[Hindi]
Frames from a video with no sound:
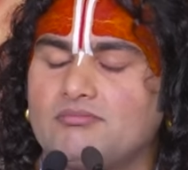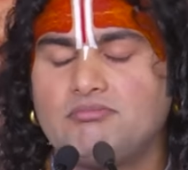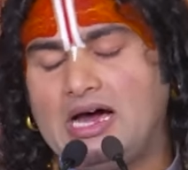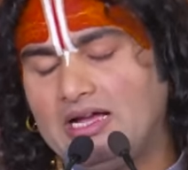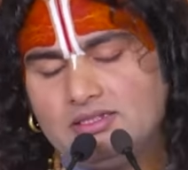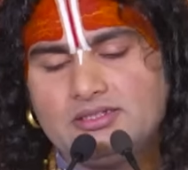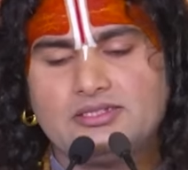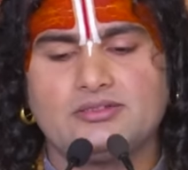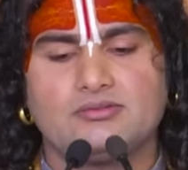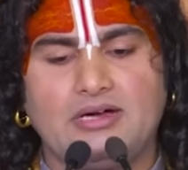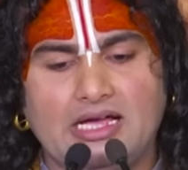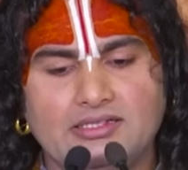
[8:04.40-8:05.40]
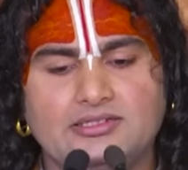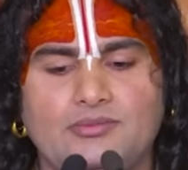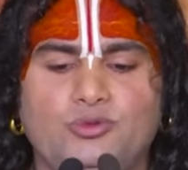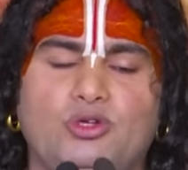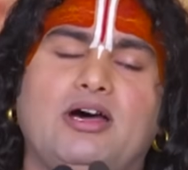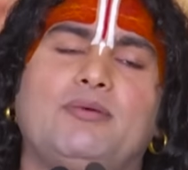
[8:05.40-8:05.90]
मांस
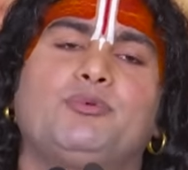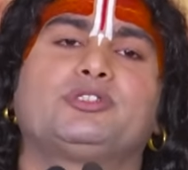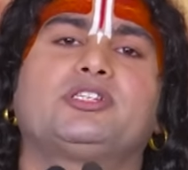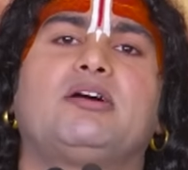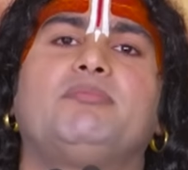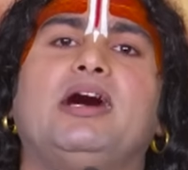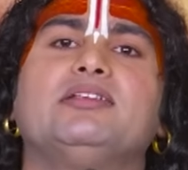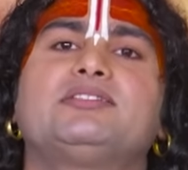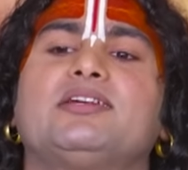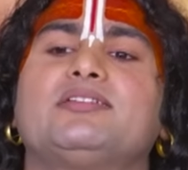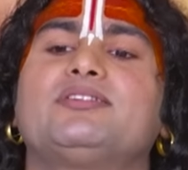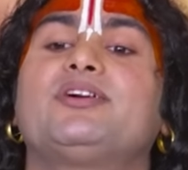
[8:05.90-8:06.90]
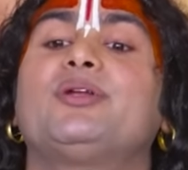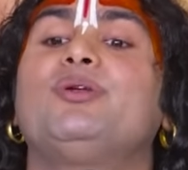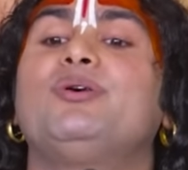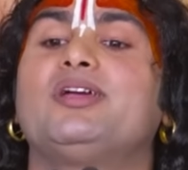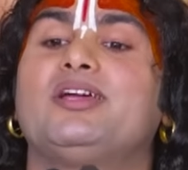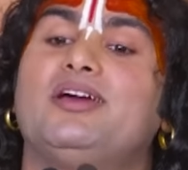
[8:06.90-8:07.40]
मानसम तो आप उसका मांस अर्थ कर
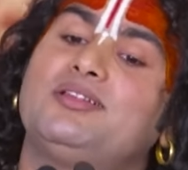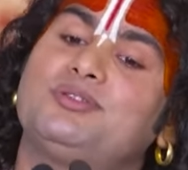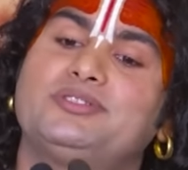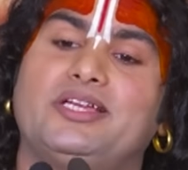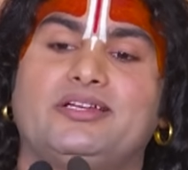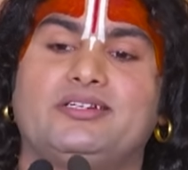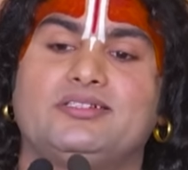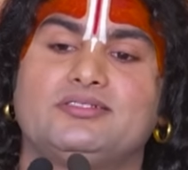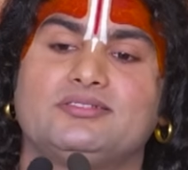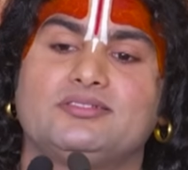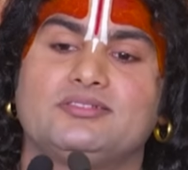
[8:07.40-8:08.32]
लोगे गलत हो जाएगा